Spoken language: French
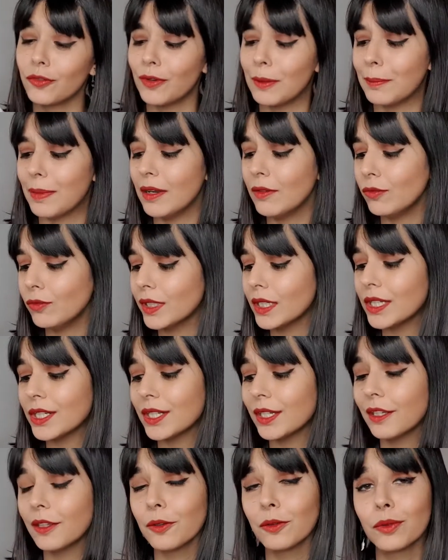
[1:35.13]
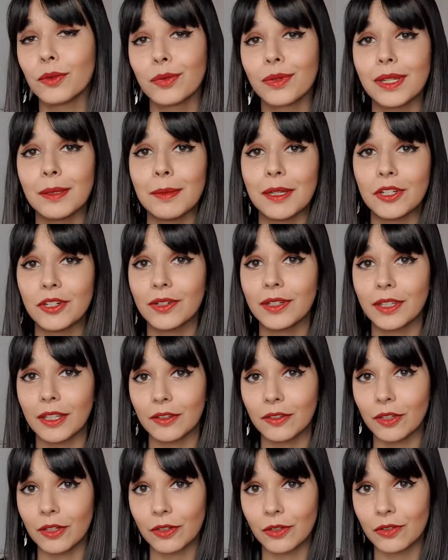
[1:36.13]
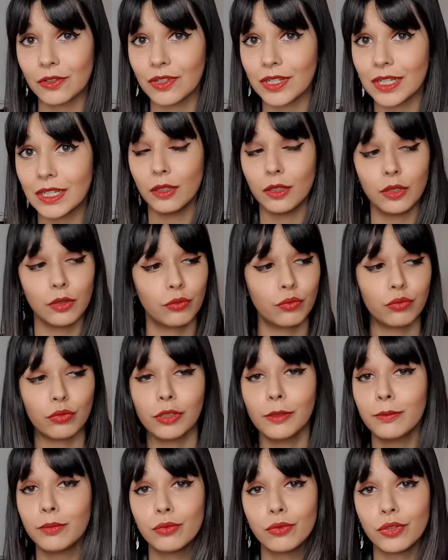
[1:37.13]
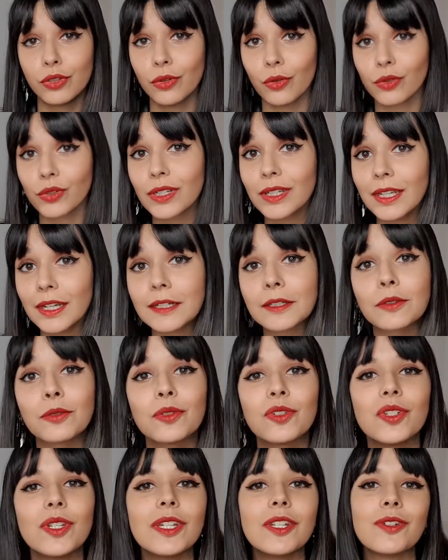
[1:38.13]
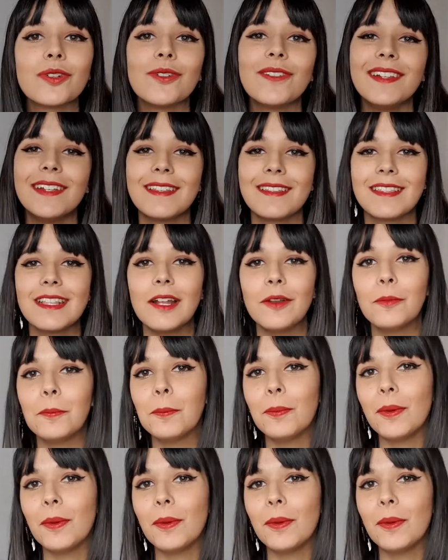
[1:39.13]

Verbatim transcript: Je vais pas vous cacher que toutes les My Jolly Candle que j'ai et toutes les bougies en général que j'ai, je ne les allume